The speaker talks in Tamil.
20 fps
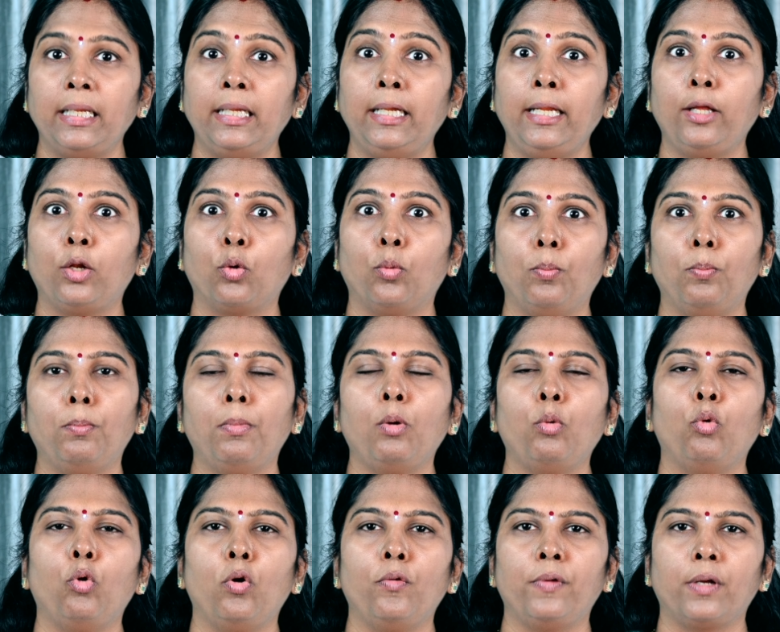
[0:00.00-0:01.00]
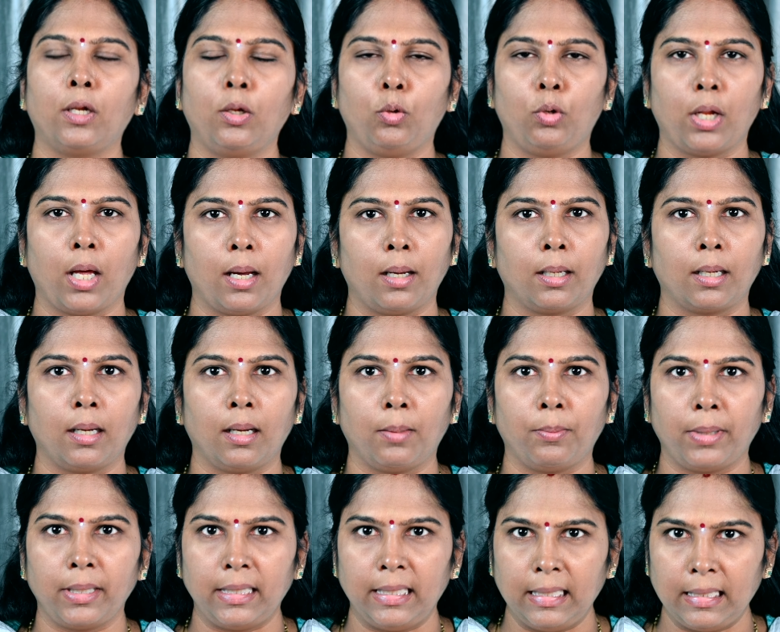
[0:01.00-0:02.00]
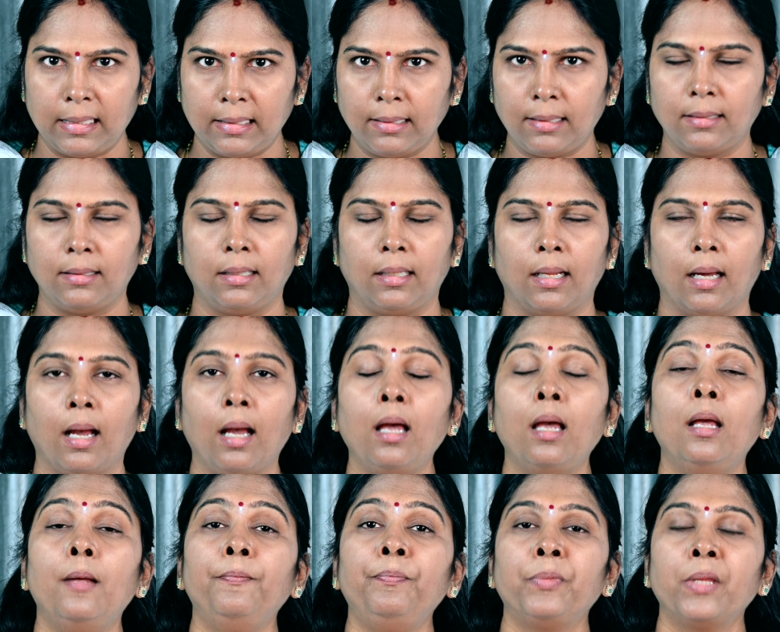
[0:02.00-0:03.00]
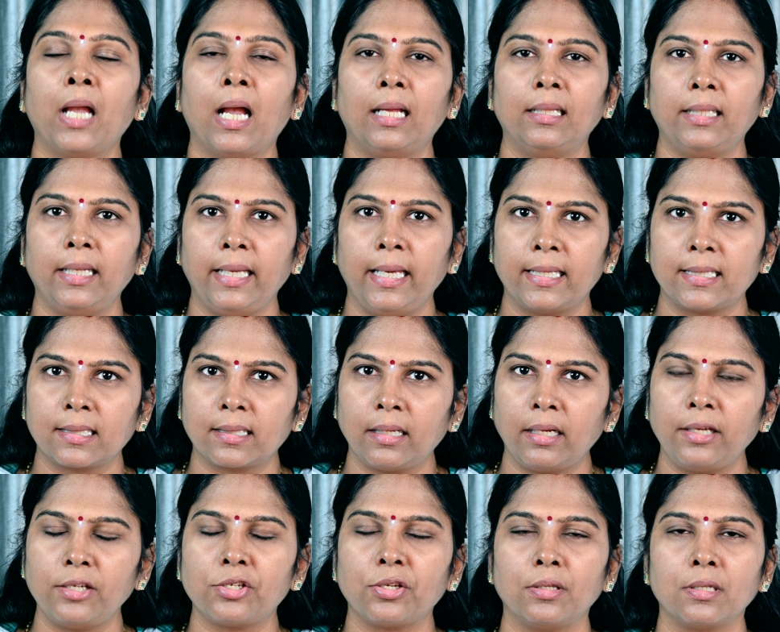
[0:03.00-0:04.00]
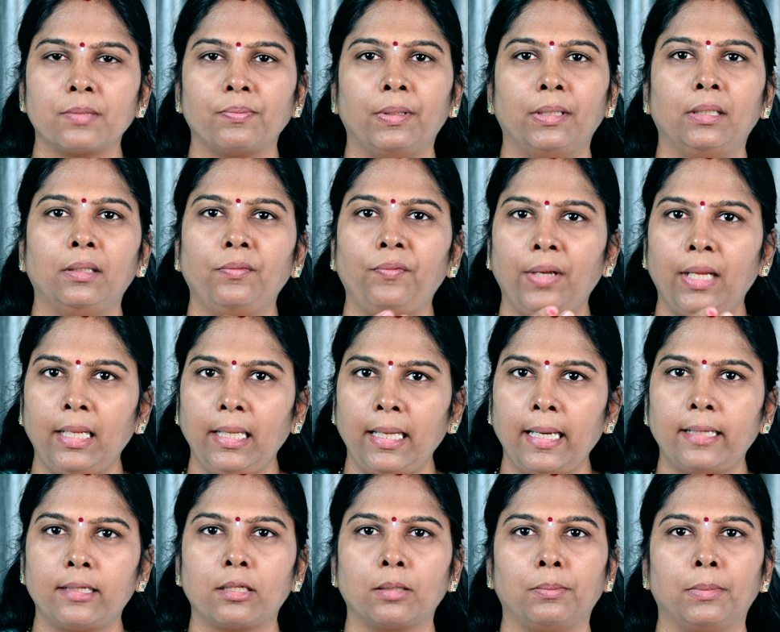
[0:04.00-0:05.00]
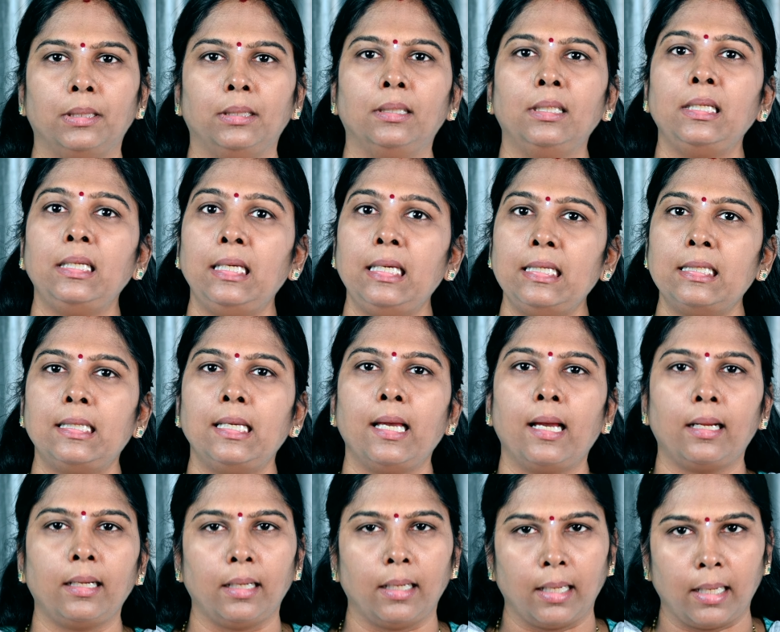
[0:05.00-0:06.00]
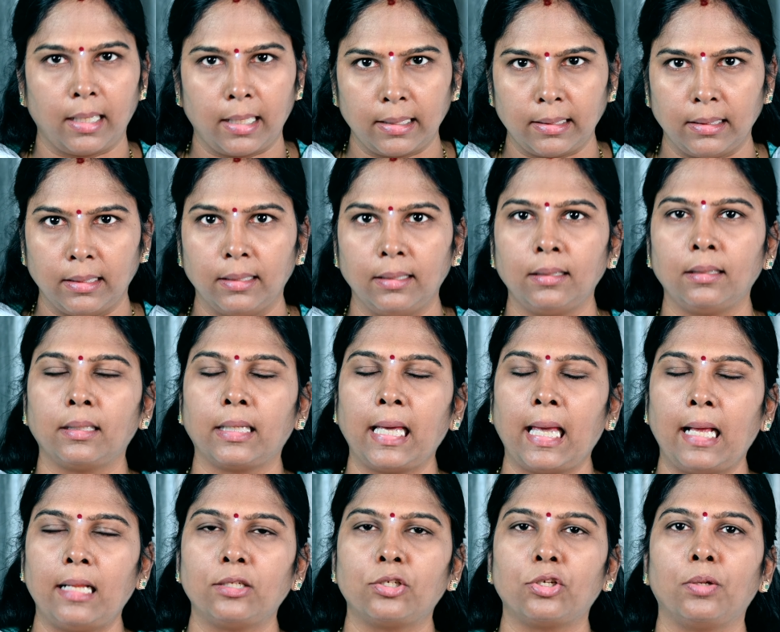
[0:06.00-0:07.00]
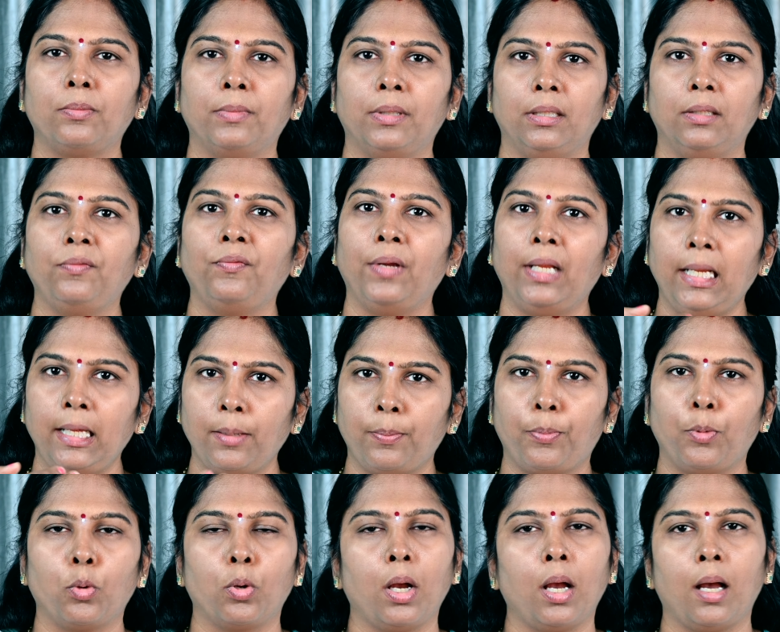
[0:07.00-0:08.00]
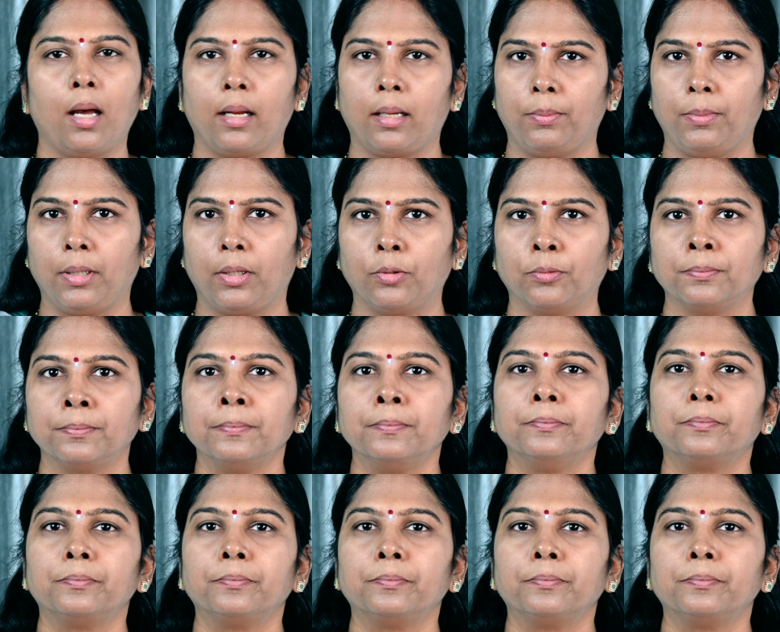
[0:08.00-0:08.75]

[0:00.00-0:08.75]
கிட்னி ரொம்ப ஓவர்லோட் ஆகாமல் இருந்ததுன்னா அந்த எக்ஸ்கிரேஷன்ஸ் வந்து வெளியேற்றம் வந்து ஈஸியாக நடந்து கால்சியம் வந்து வெளியே போக ஆரம்பிக்கும்